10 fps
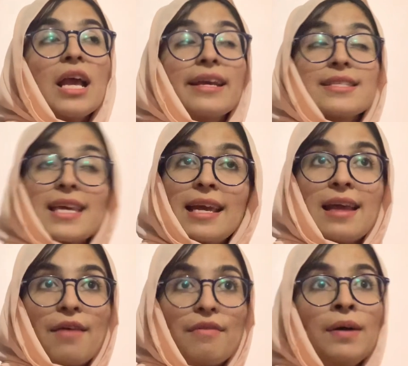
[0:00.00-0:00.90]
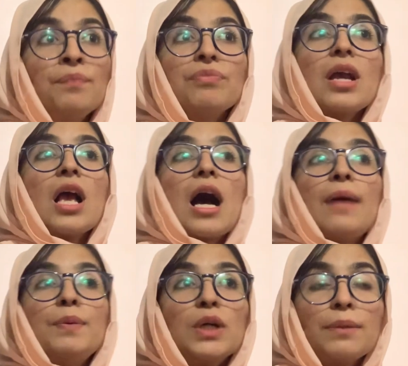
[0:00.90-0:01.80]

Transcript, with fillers: इसके अलावा आप लोग